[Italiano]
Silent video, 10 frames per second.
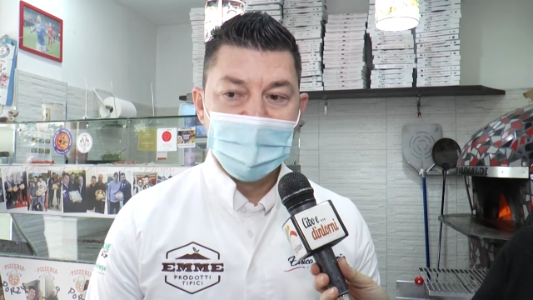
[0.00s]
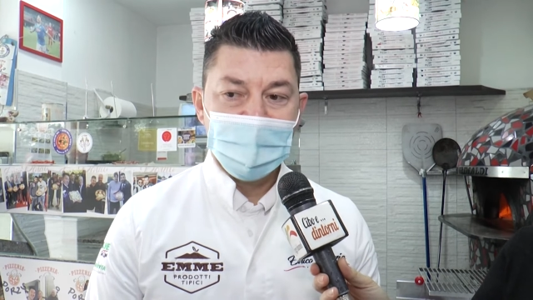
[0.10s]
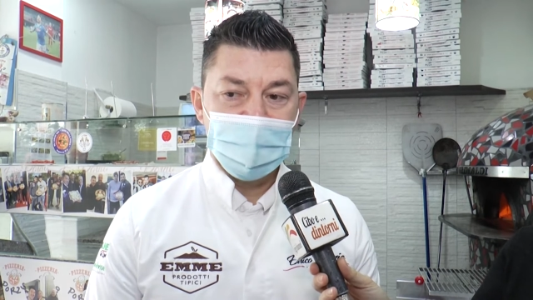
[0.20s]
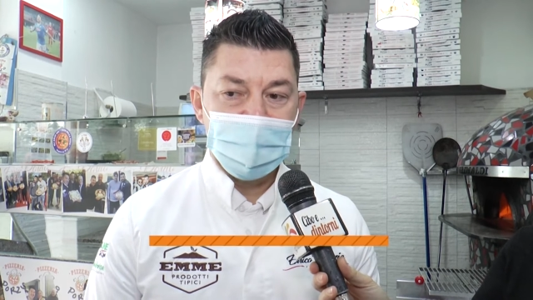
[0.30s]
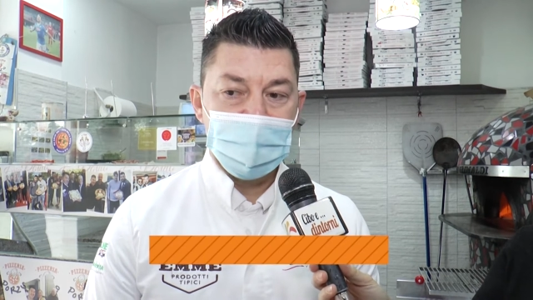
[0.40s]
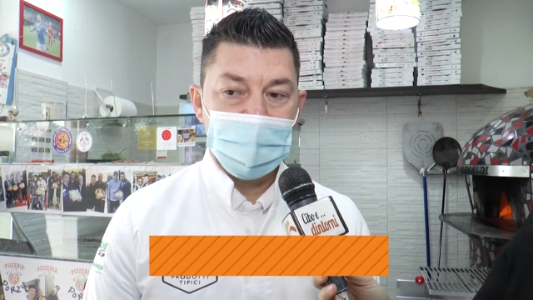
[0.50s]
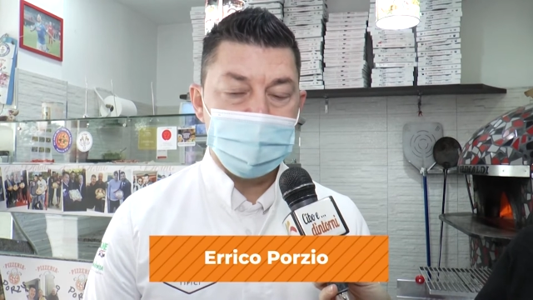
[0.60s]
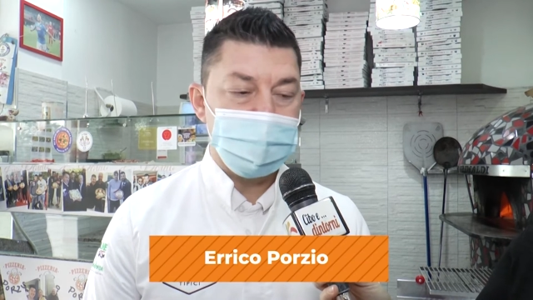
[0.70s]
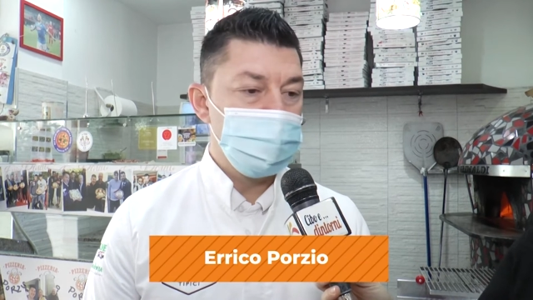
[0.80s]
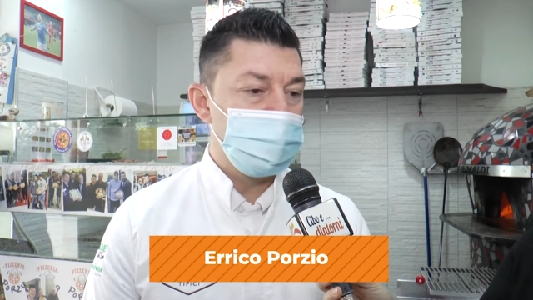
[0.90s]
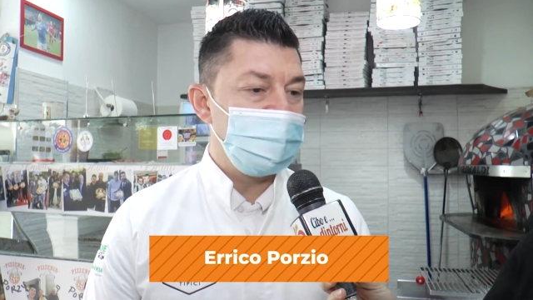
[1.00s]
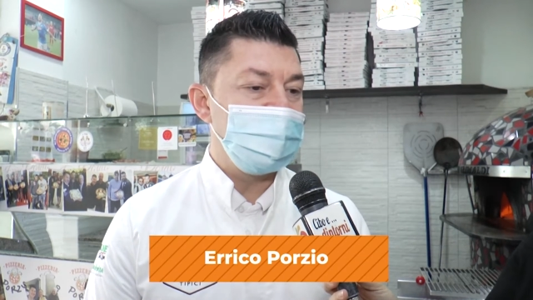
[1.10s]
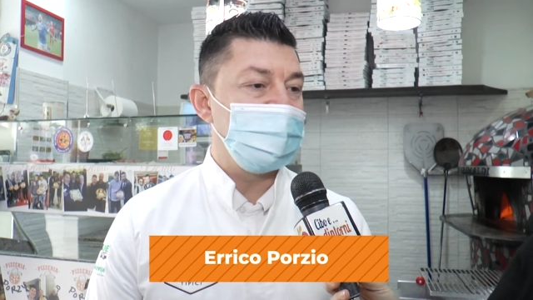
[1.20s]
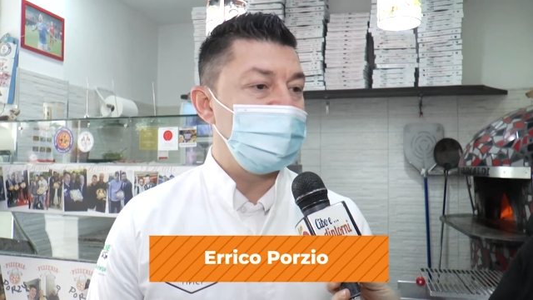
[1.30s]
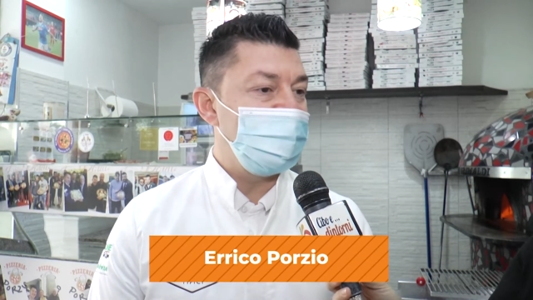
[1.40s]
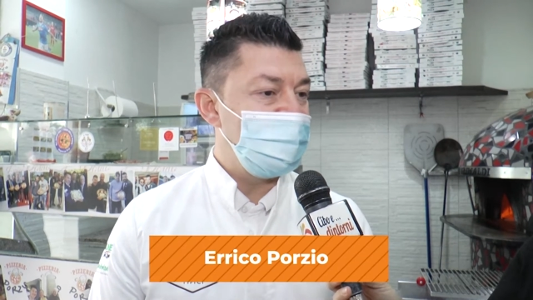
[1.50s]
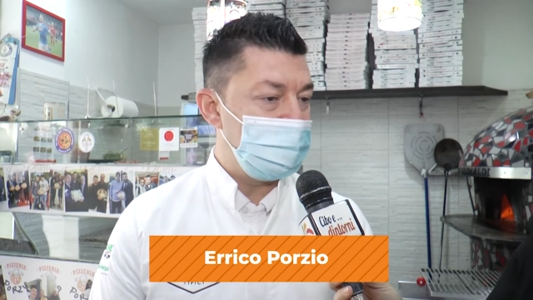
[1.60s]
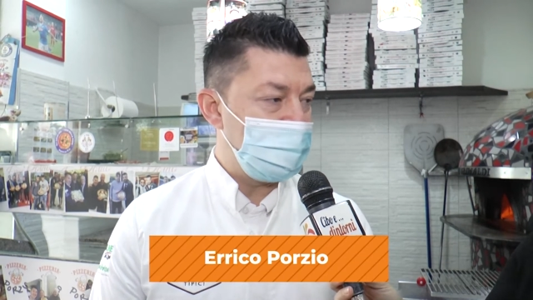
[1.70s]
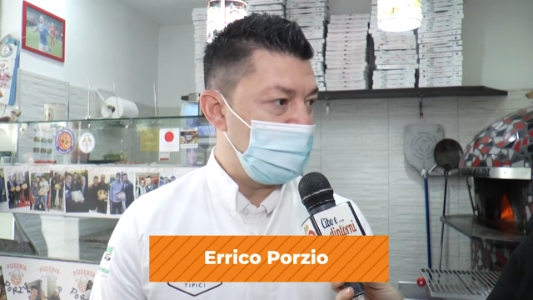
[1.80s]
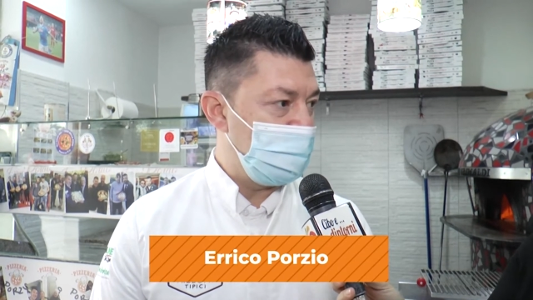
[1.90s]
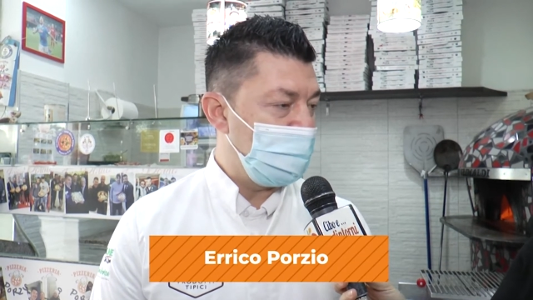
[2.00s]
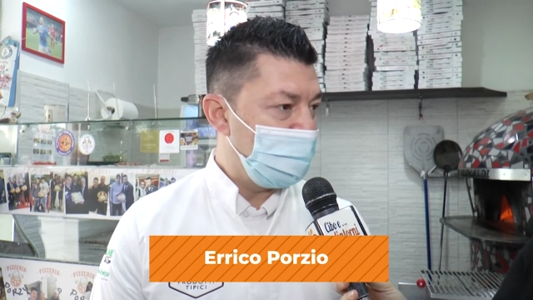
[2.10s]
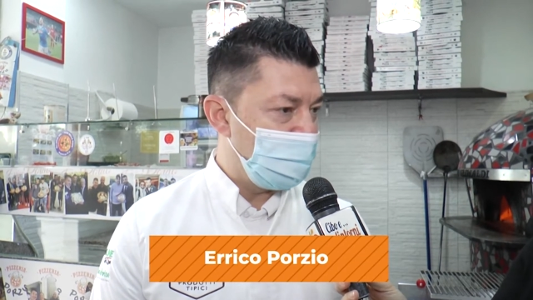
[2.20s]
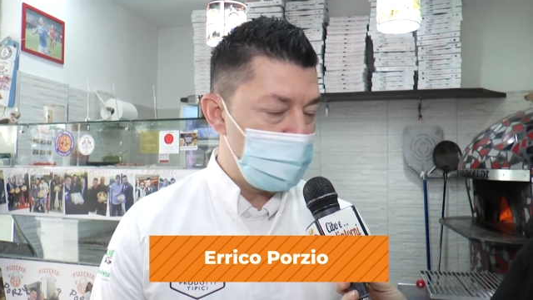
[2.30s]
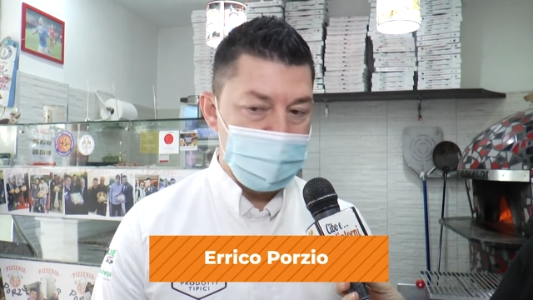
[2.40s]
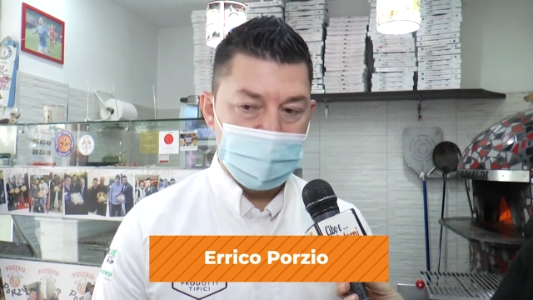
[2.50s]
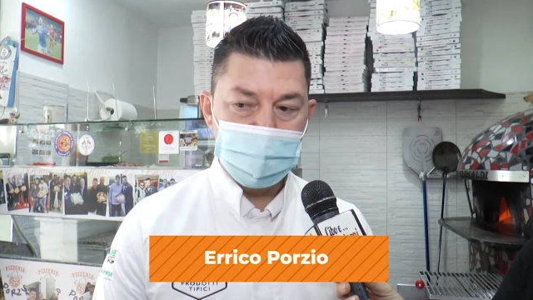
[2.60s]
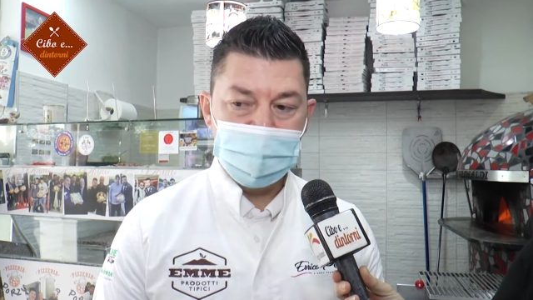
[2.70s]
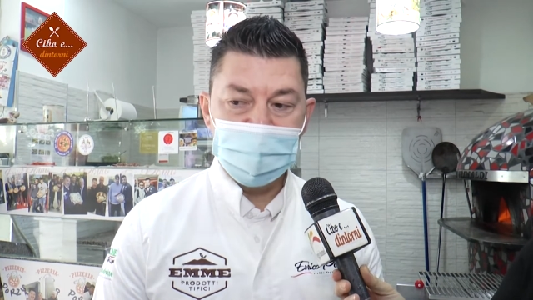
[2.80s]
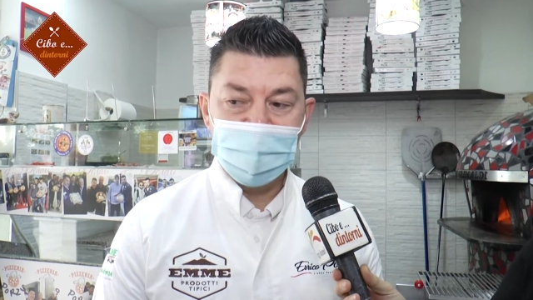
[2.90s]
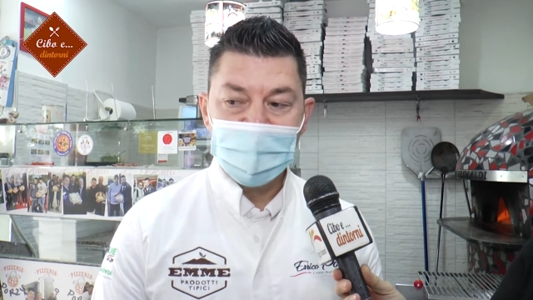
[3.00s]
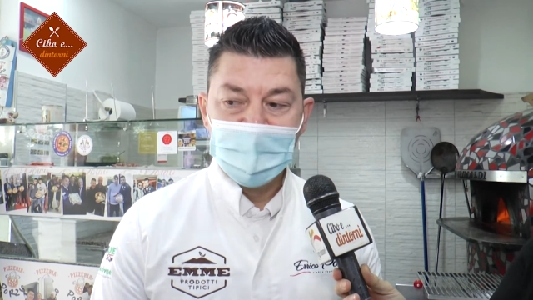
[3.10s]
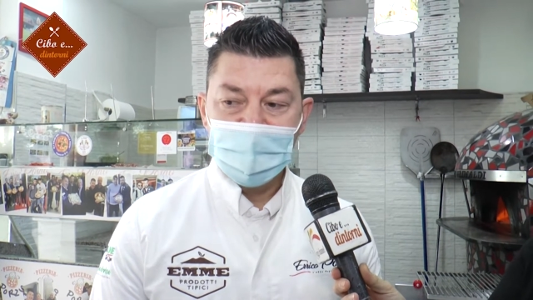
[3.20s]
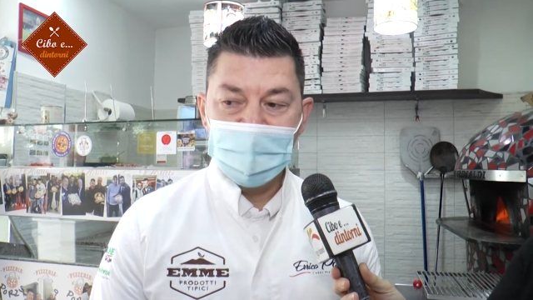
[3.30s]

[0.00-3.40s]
eh, il punto vendita di via Bernini al Vomero, quindi eh,